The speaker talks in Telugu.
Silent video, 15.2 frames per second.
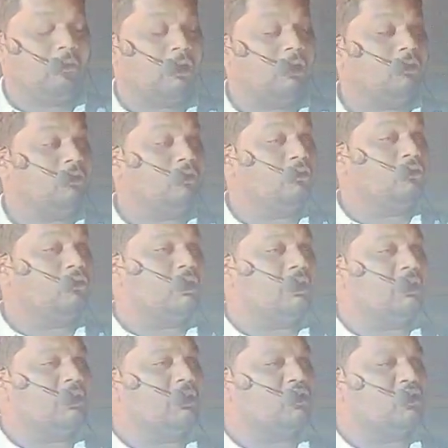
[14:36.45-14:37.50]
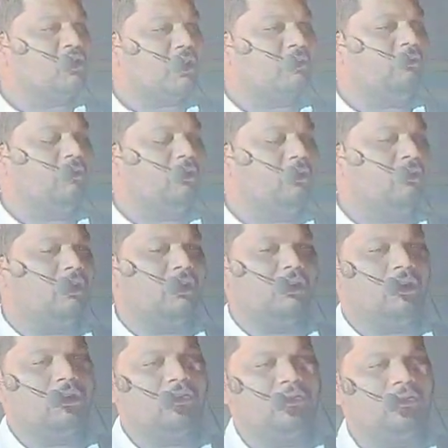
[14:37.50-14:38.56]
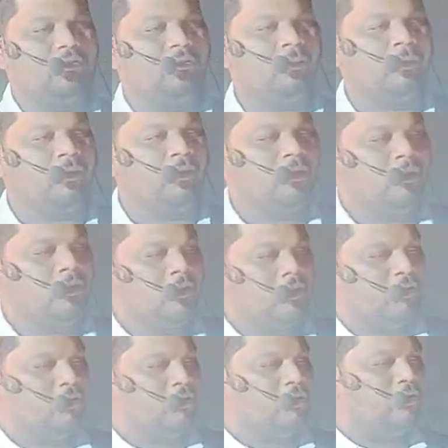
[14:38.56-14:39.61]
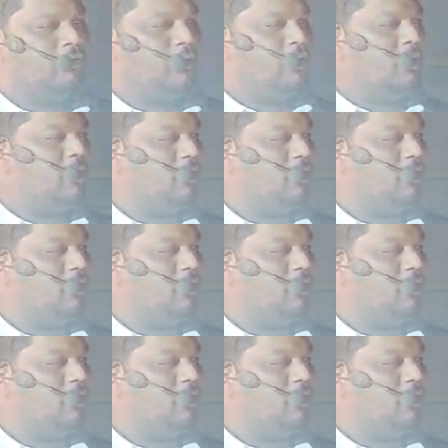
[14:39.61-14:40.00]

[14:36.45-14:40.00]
మనకొచ్చే శ్రమలు అన్నాడు ఇవి